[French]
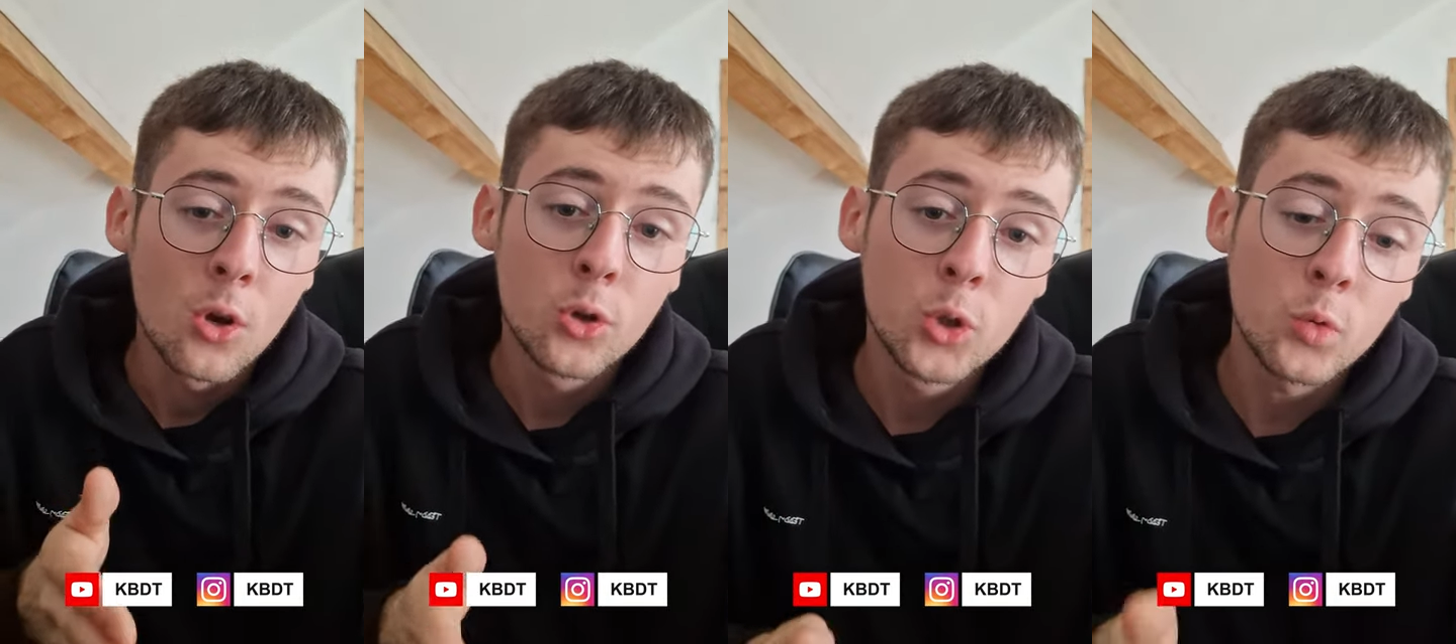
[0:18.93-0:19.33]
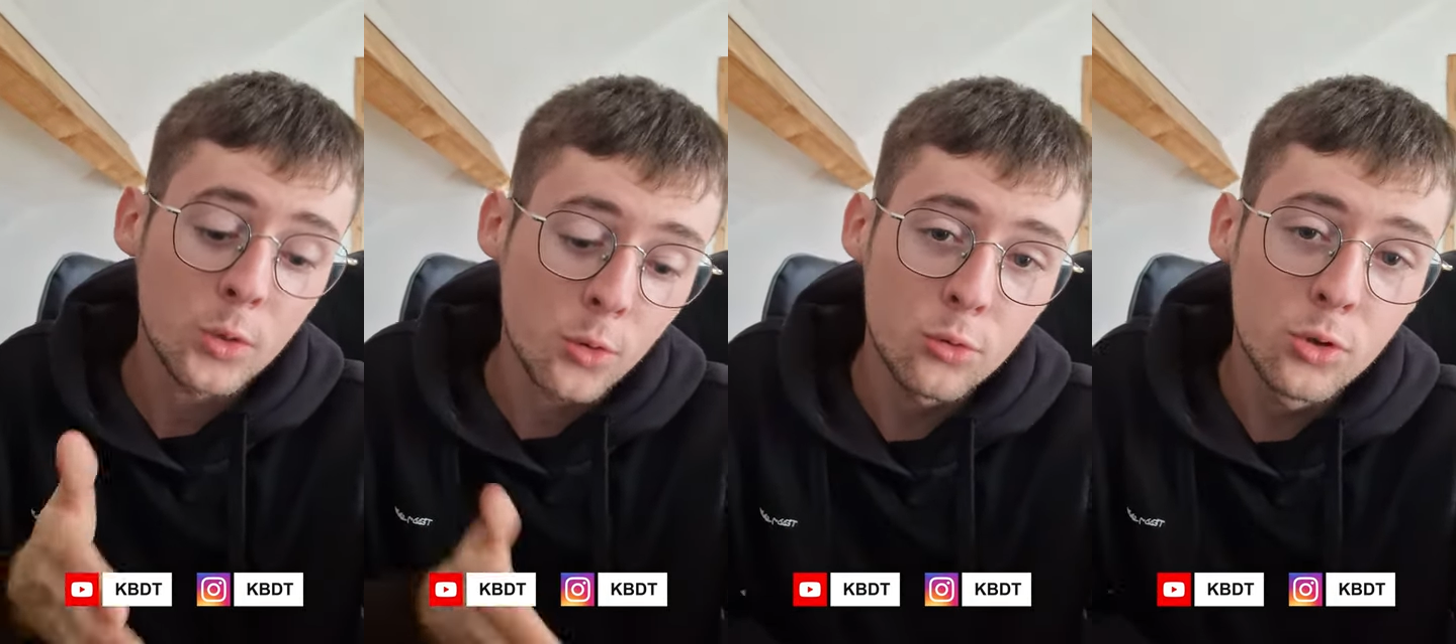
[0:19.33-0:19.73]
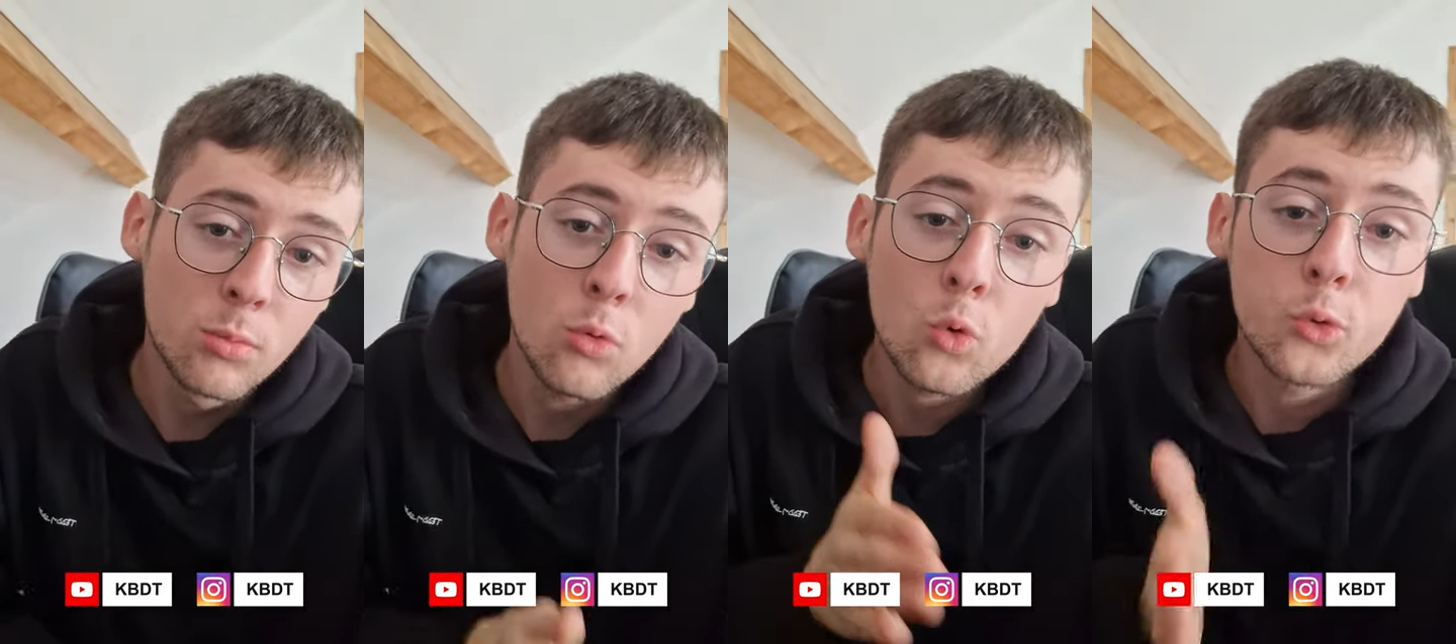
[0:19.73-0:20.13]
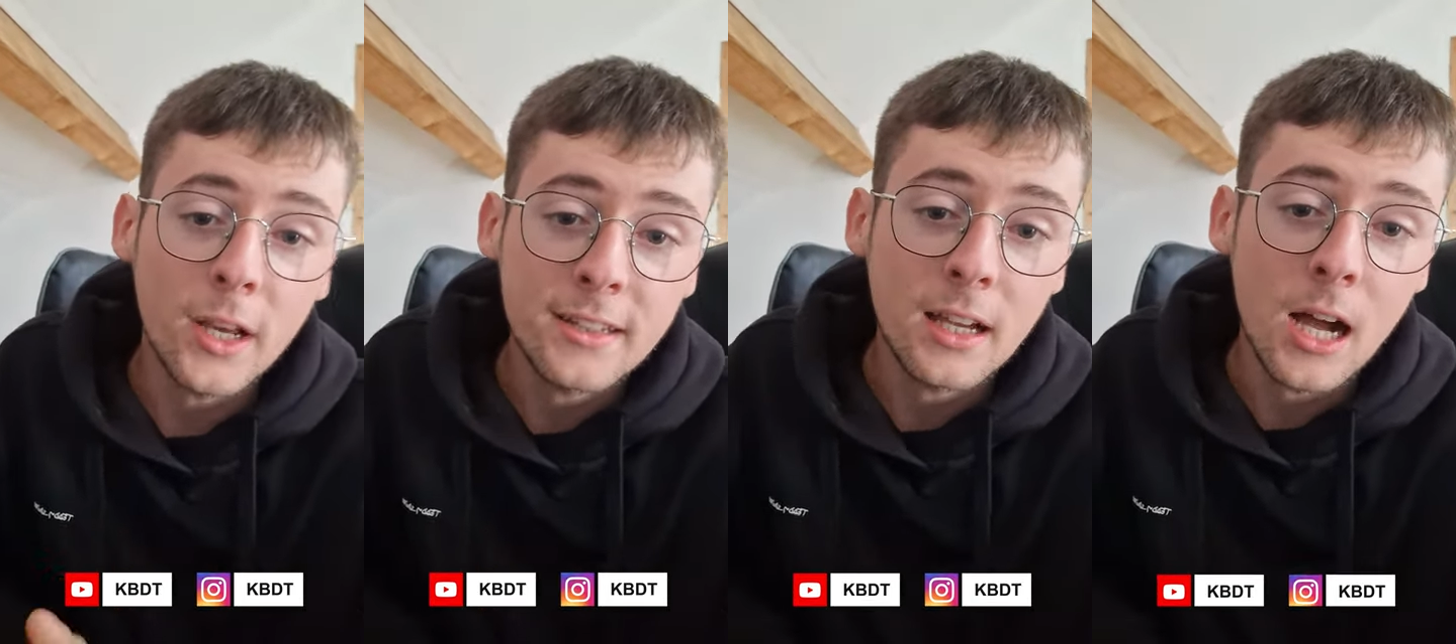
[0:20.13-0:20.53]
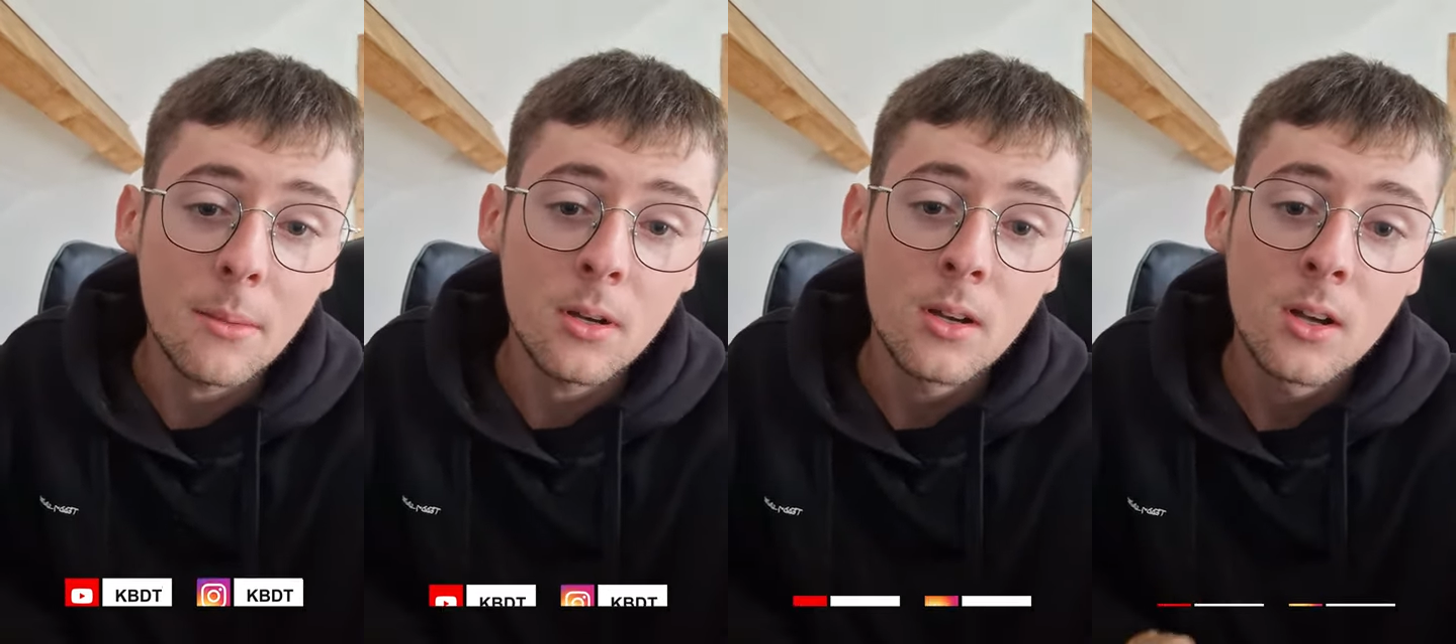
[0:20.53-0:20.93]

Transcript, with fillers: que ce soit sur YouTube ou sur Instagram.